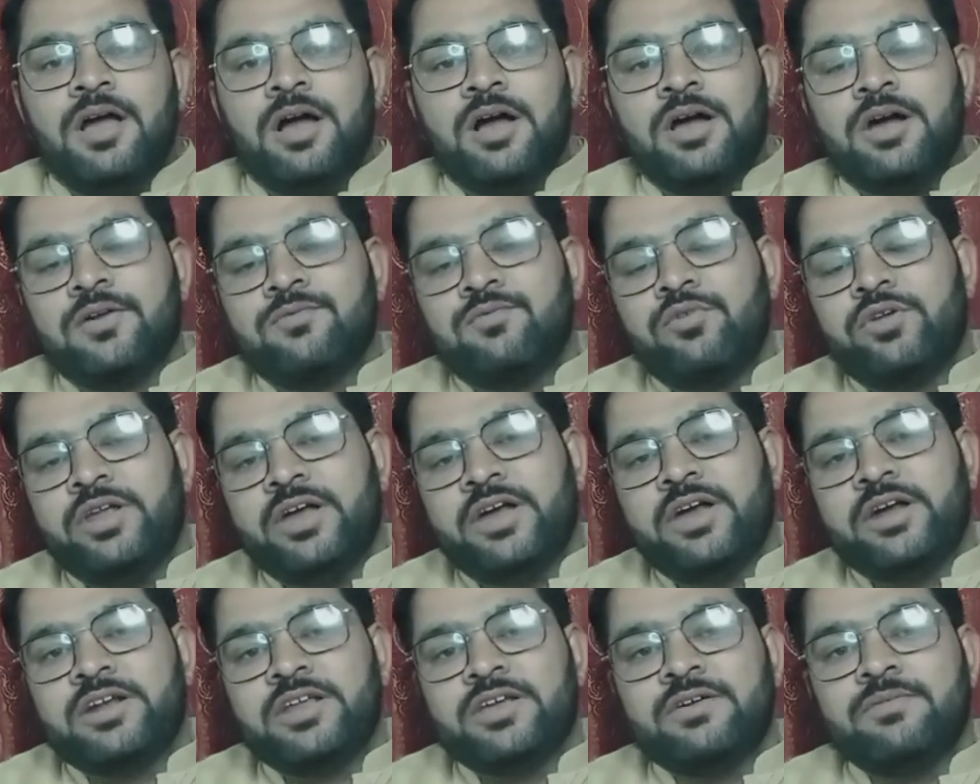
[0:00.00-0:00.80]
अगर वो
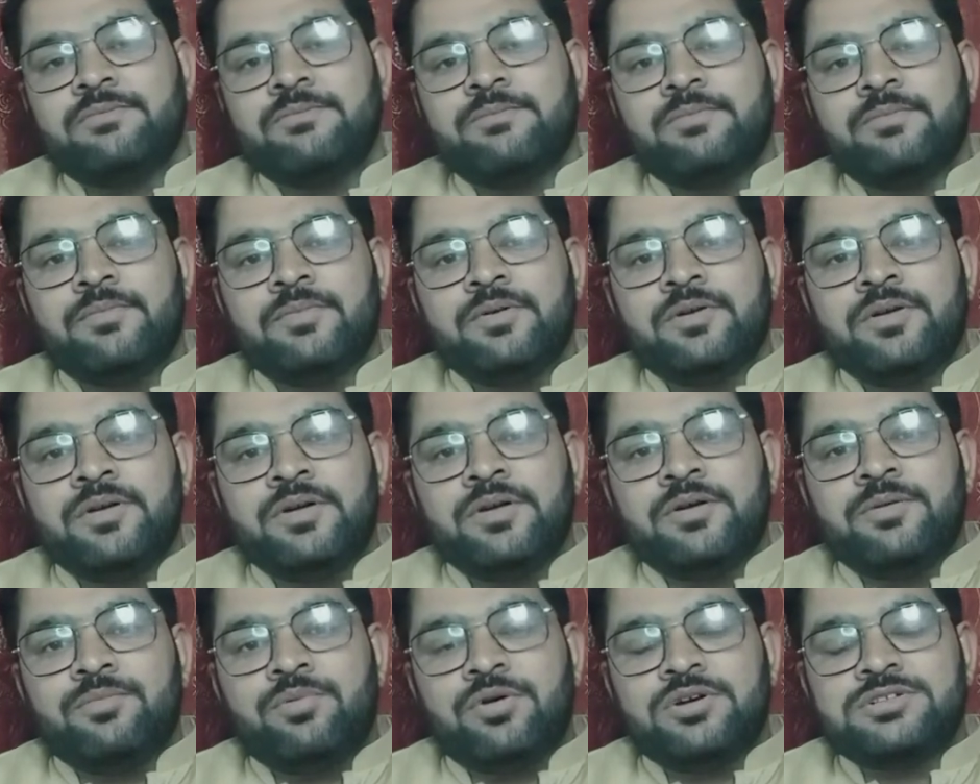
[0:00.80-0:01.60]
नेगेटिव
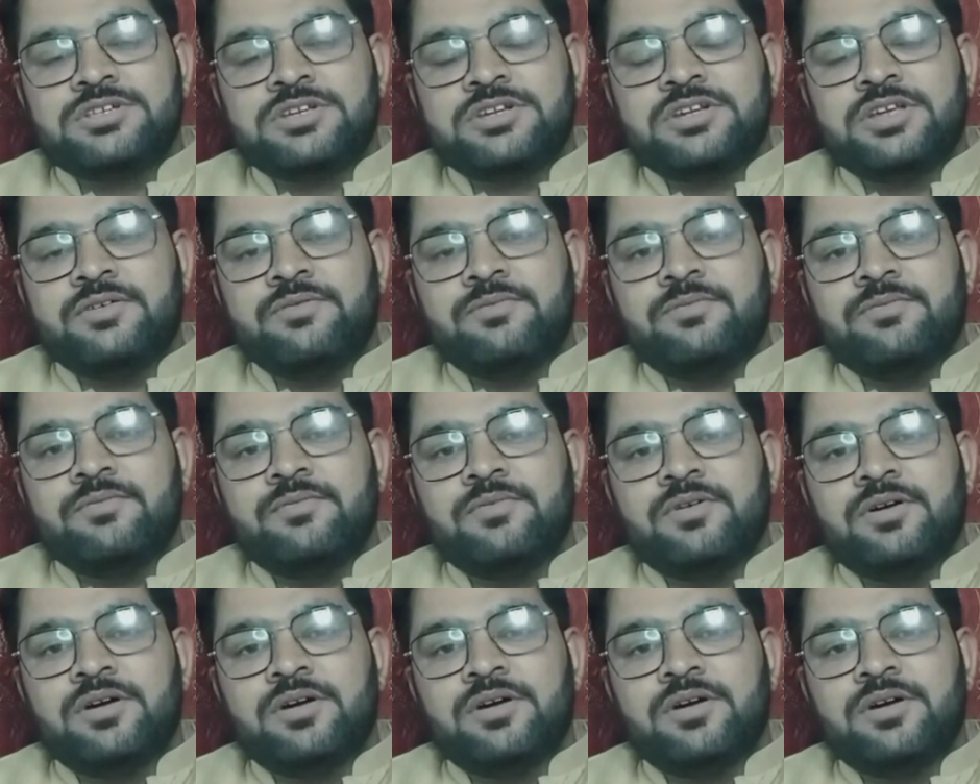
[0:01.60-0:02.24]
पॉजिटिव